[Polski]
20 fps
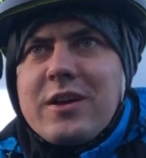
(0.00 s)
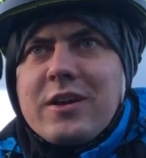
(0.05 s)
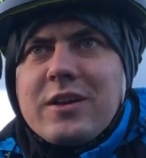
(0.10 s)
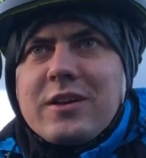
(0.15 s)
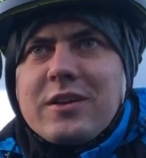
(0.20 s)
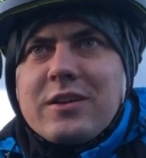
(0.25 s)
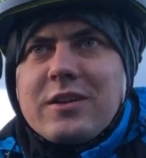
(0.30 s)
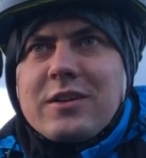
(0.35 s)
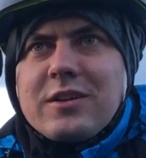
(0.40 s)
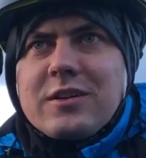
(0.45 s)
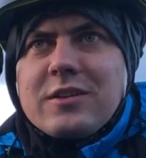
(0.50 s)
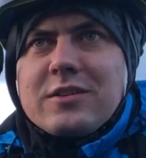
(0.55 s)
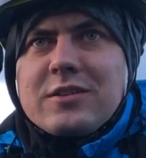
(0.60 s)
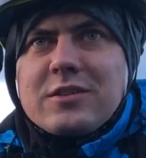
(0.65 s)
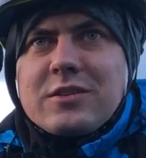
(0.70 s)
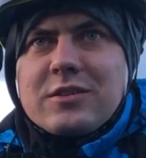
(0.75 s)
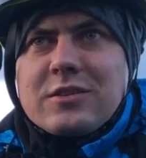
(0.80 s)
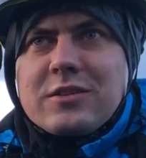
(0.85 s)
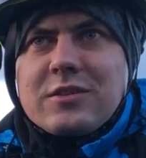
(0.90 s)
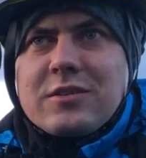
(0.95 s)
e,
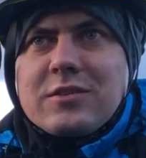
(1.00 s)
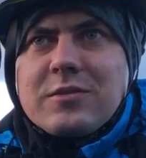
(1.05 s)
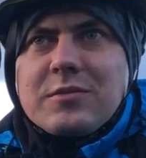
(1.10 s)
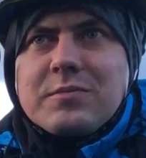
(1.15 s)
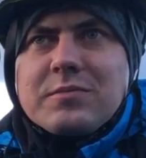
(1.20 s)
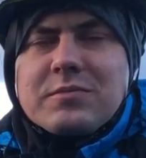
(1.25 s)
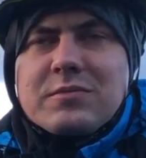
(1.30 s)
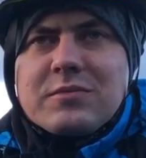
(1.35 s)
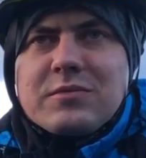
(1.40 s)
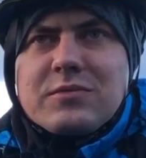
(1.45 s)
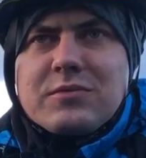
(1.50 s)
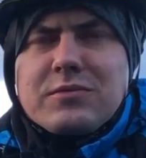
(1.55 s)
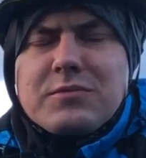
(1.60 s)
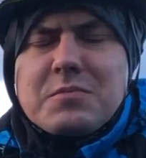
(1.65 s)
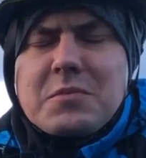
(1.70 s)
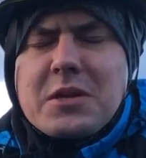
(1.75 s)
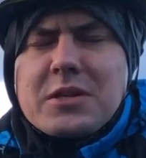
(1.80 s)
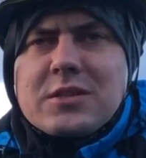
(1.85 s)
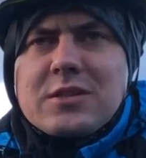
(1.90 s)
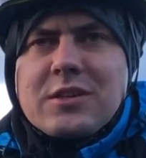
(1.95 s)
czy w
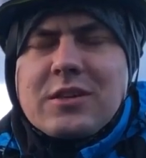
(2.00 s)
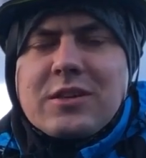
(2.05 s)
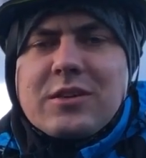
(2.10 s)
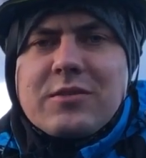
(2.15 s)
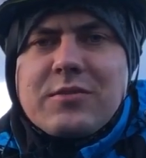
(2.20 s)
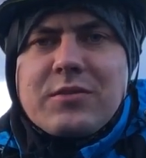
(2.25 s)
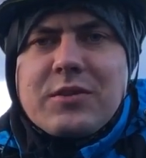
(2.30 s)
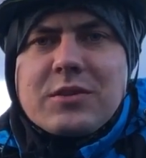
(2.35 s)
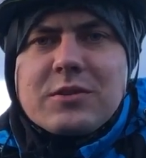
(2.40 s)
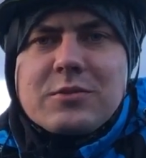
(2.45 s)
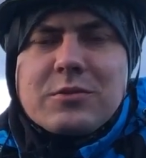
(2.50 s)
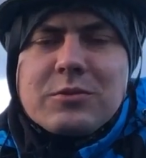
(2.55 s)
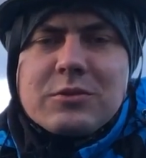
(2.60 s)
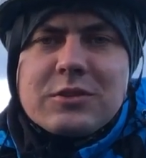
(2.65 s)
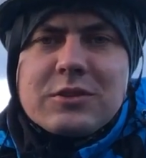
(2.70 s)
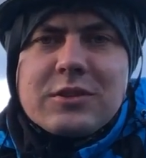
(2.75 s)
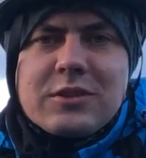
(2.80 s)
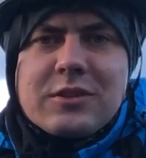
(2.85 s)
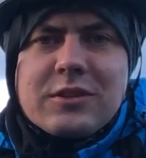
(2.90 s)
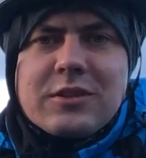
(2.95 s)
miastach
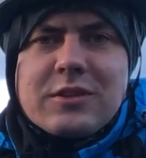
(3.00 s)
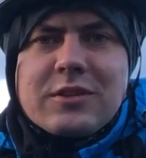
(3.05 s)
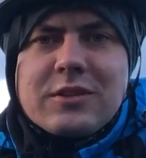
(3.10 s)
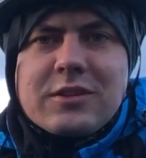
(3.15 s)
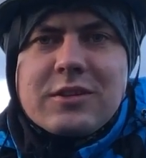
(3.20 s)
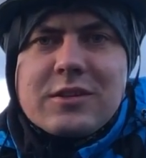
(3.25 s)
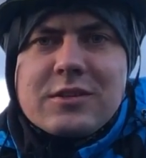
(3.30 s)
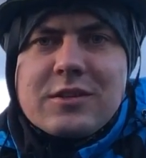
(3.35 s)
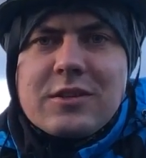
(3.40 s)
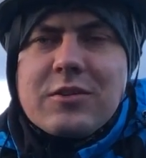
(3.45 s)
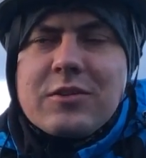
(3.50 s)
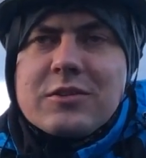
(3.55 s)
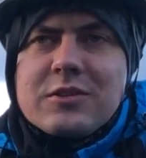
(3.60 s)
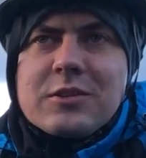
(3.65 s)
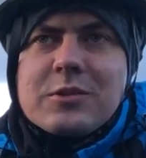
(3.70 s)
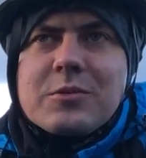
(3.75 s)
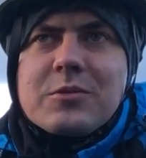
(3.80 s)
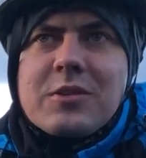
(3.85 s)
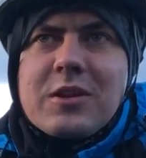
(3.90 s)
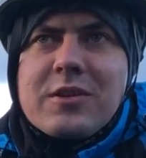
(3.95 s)
francuskich na
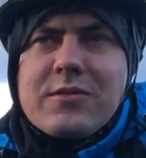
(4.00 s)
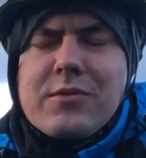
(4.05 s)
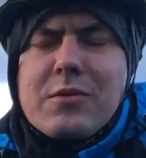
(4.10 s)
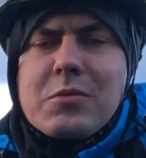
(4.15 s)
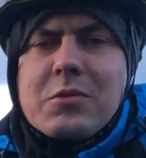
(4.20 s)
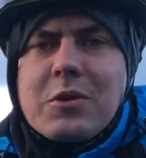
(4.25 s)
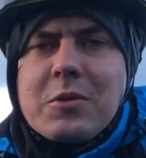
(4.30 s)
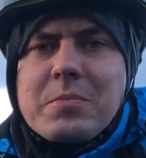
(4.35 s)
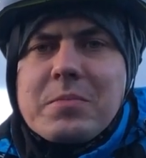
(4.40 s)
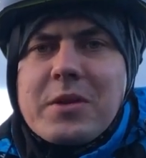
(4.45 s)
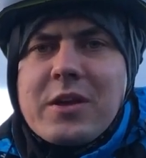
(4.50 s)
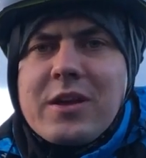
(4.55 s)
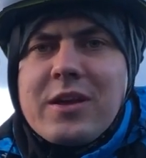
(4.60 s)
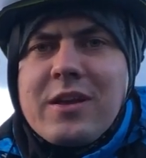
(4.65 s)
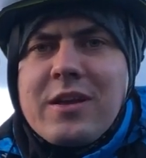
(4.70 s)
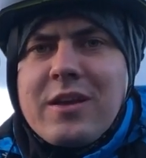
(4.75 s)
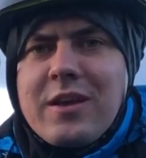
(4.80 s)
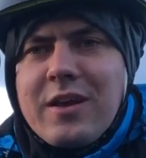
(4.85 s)
zachodzie, tutaj w Europie.